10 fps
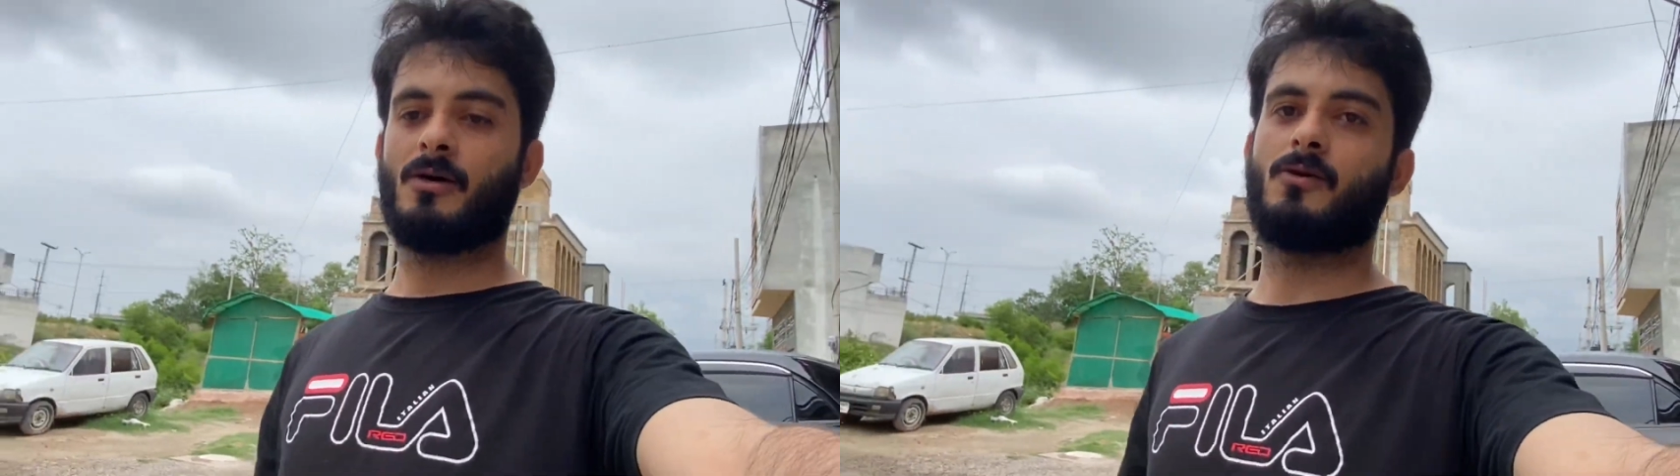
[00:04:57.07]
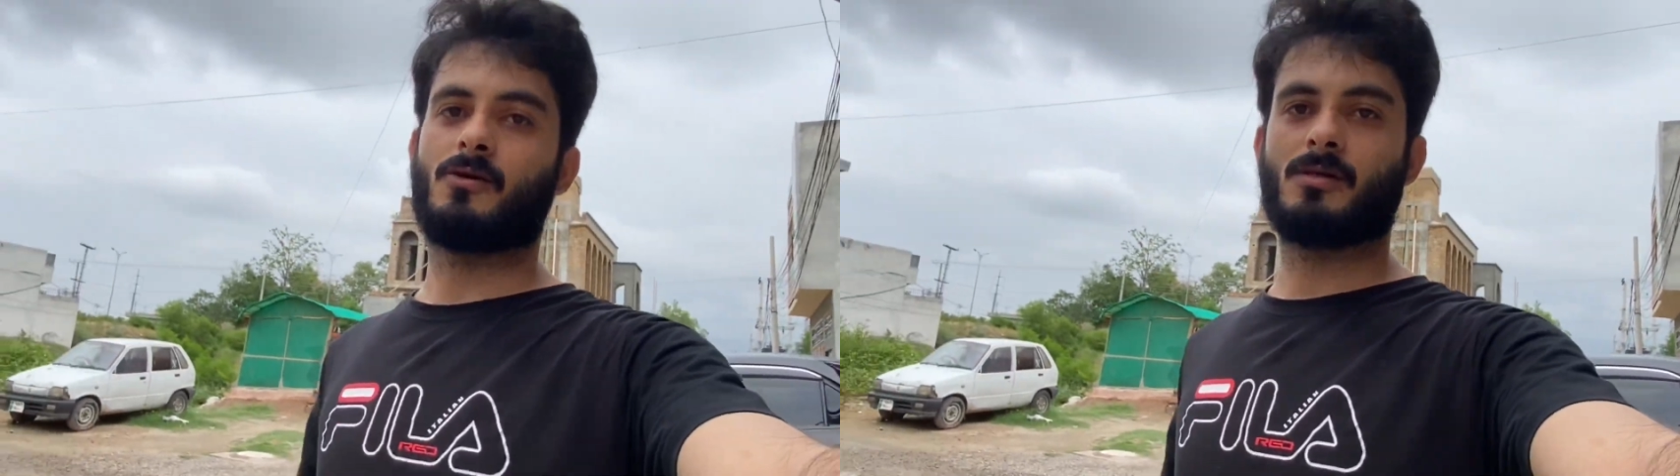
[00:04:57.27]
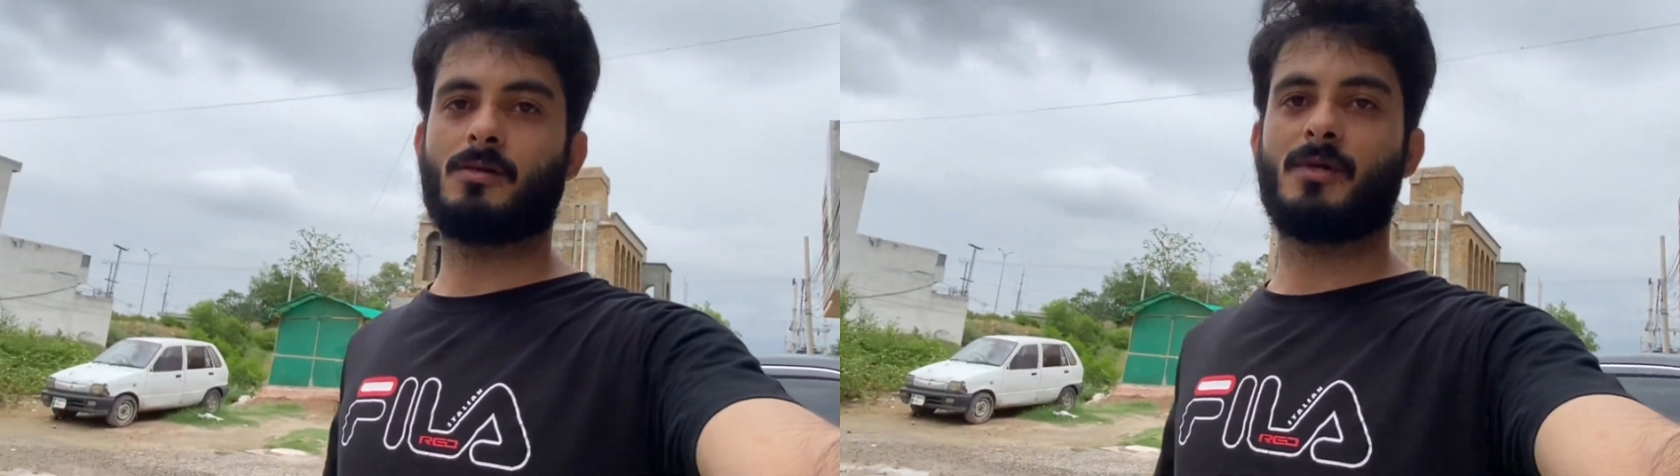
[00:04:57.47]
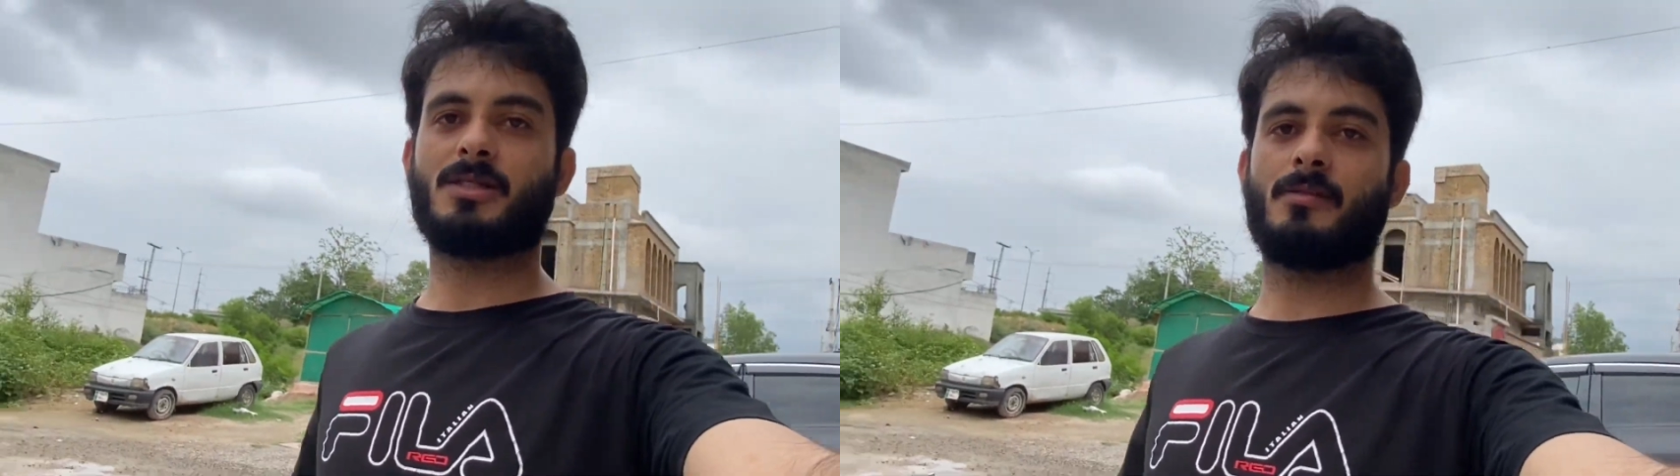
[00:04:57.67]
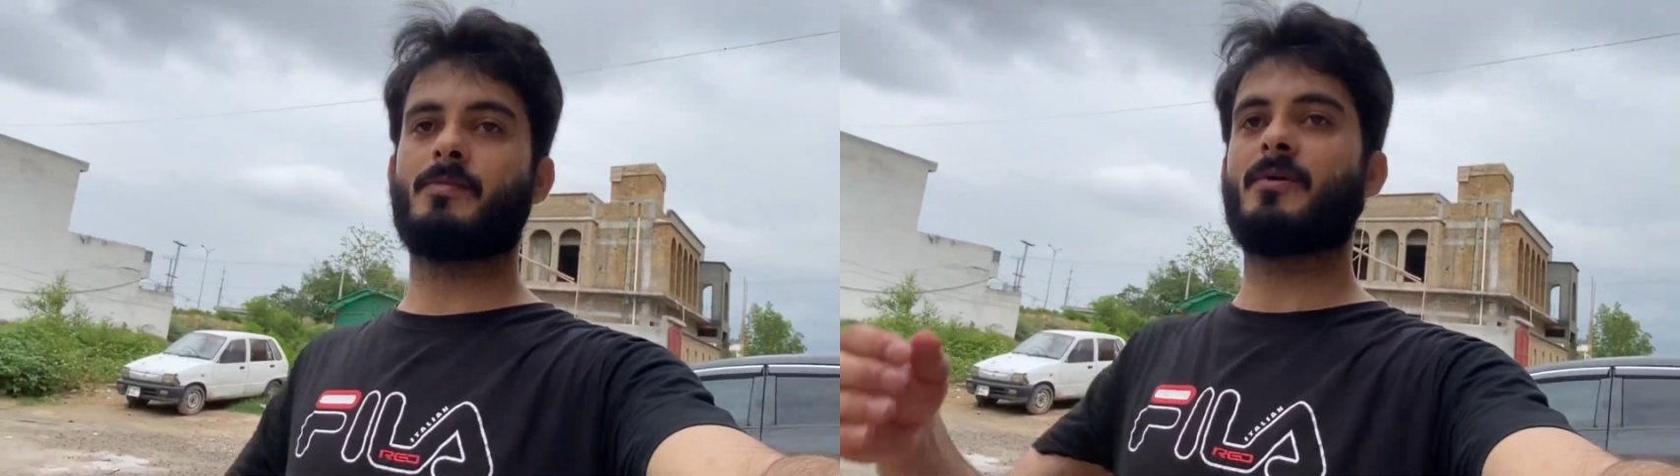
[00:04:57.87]
और बस
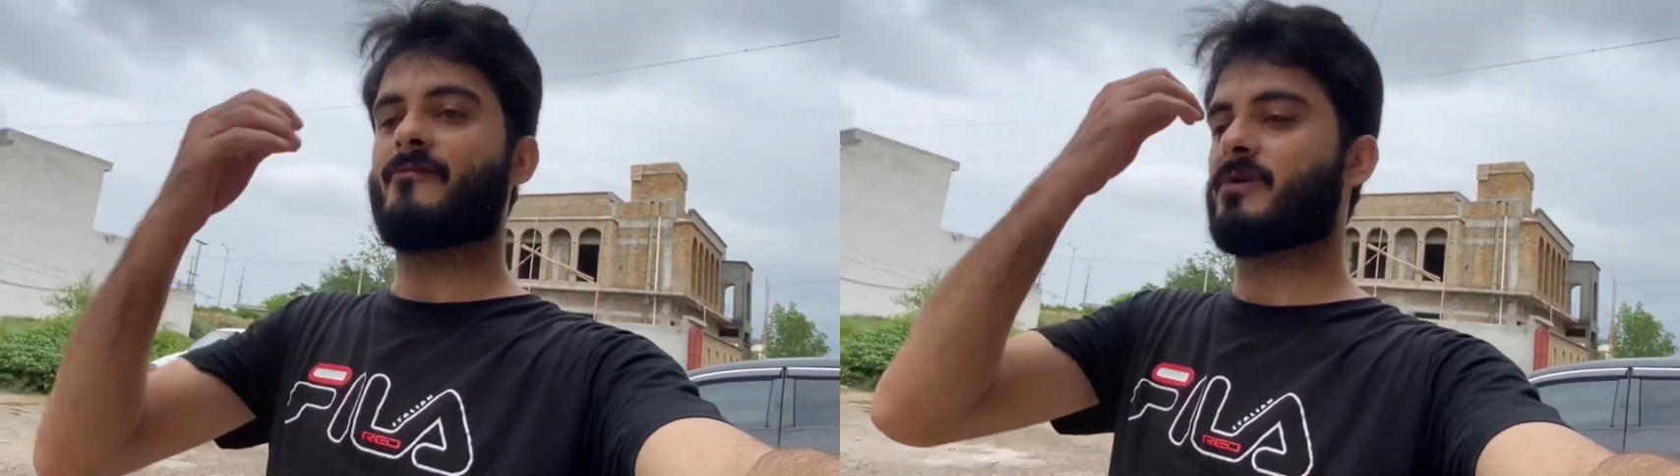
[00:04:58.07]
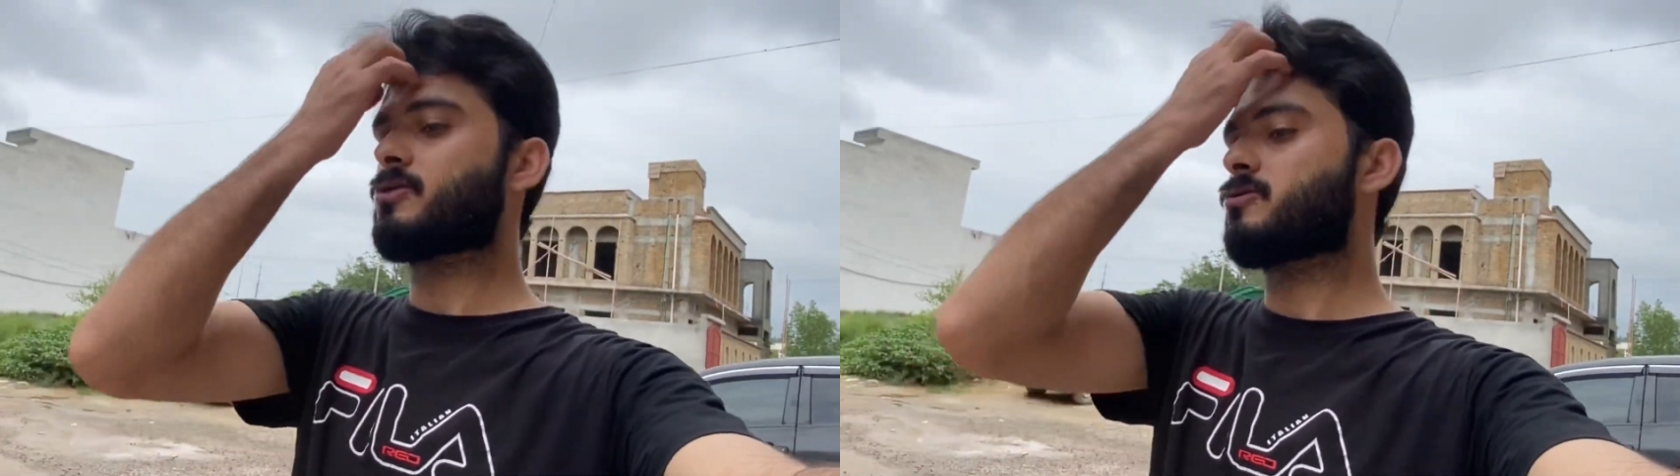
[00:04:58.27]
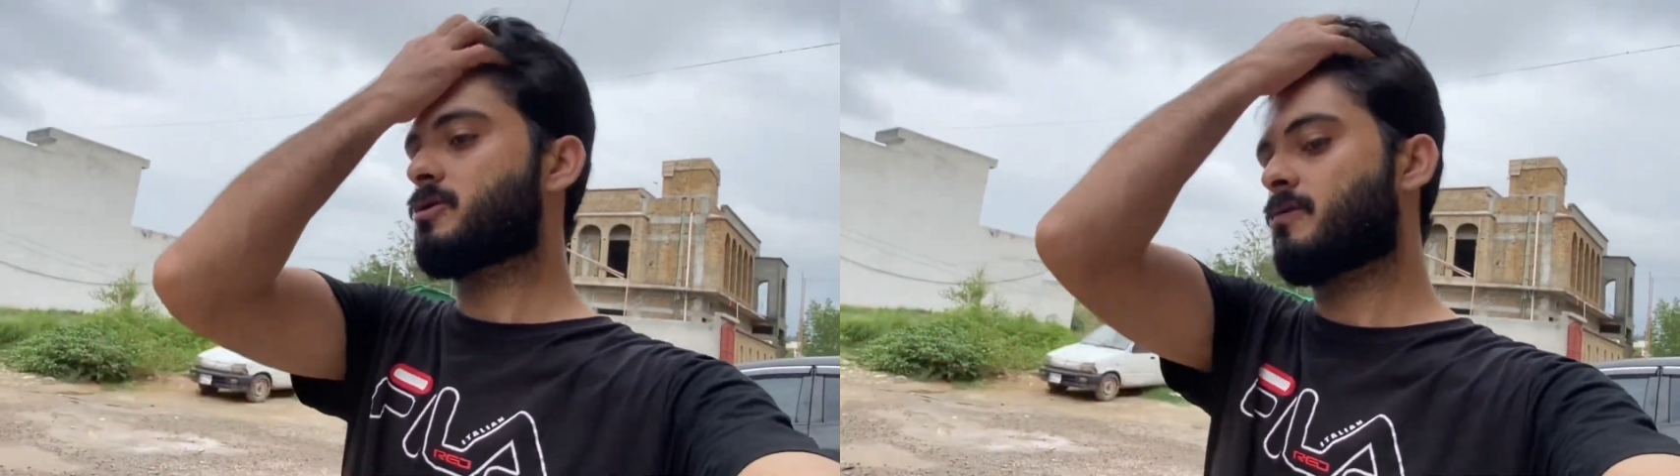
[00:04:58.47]
अभी मैं फ्रेश होने